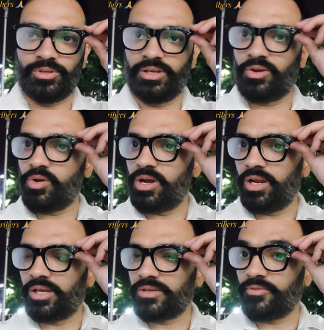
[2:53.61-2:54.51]
पे आपको दिख रहा
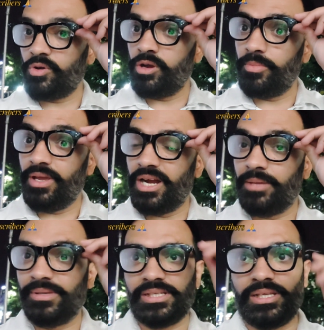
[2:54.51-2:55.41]
होगा हल्का सा फॉग
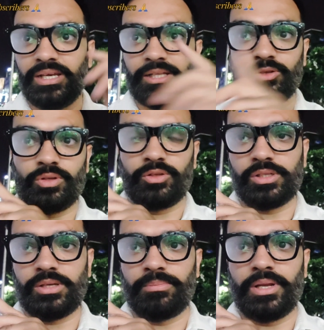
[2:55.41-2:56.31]
अभी गाड़ी में से दिख रहा था
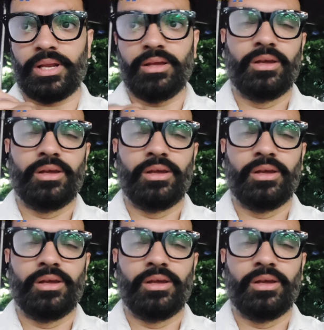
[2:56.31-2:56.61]
तो थोड़ा सा